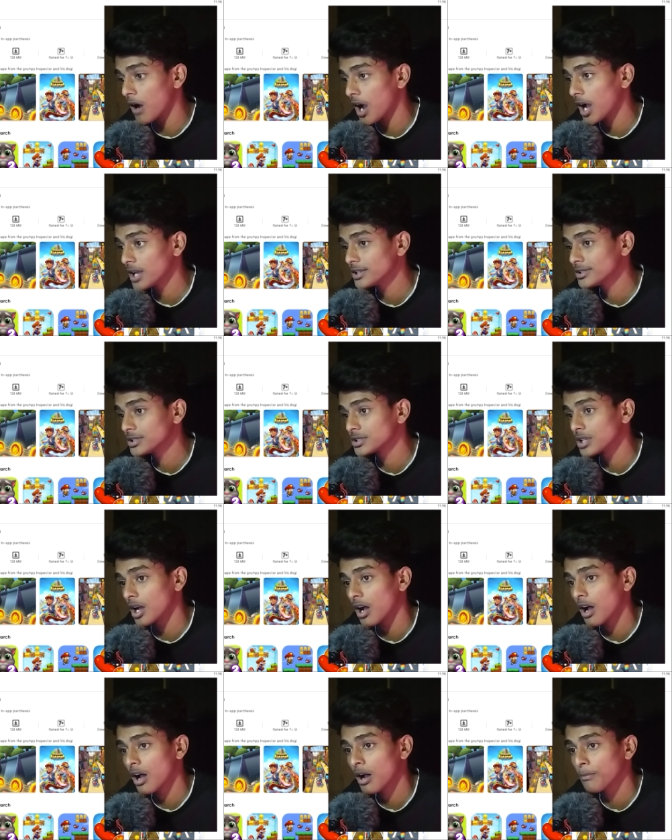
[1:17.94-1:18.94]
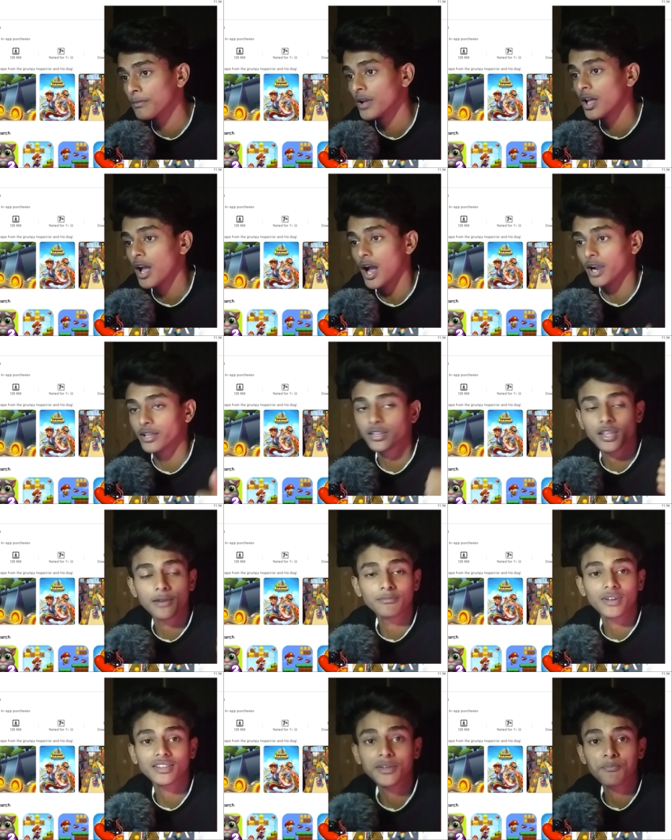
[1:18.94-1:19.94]
ভাই সাপ আর এই
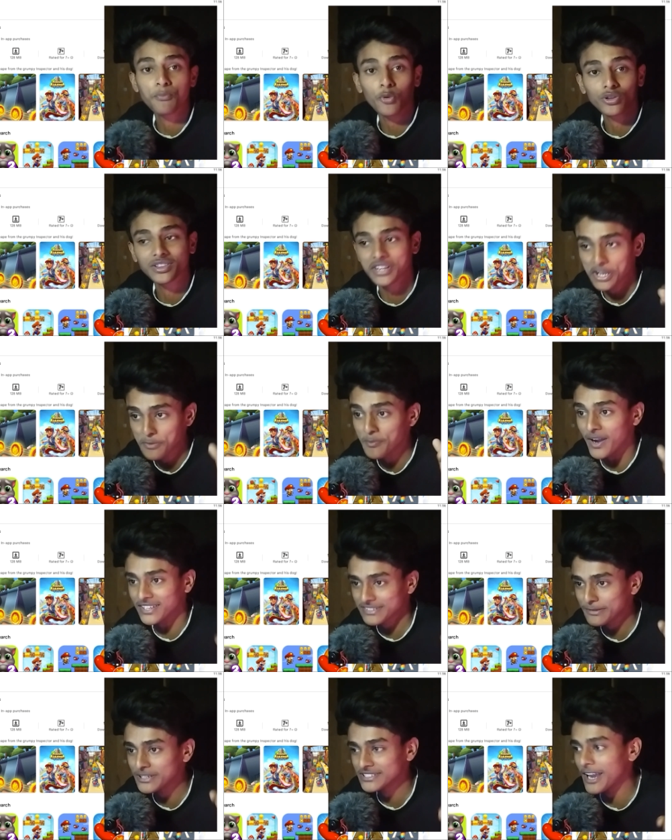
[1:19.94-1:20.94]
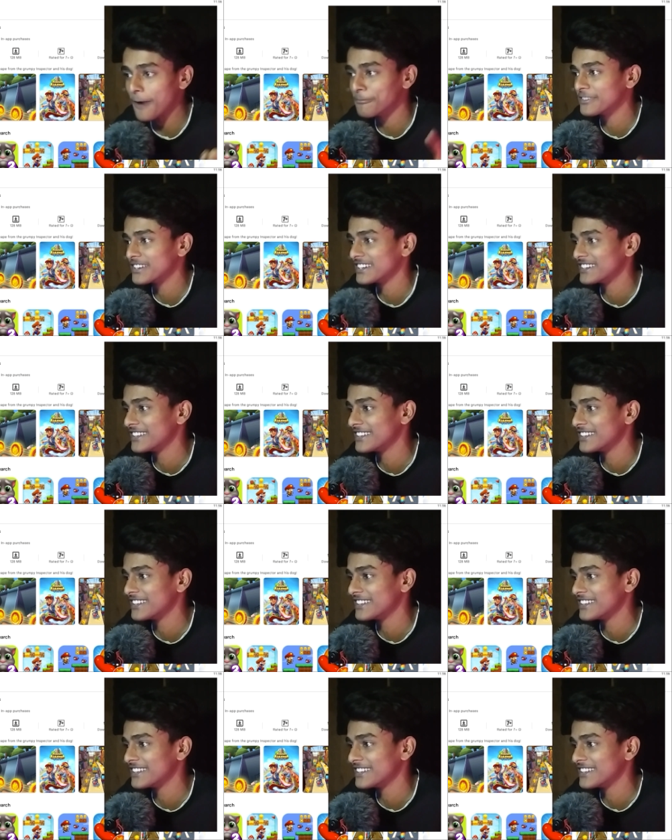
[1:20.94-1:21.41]
গেমটাতে প্রত্যেক মাসে মাসে আপডেট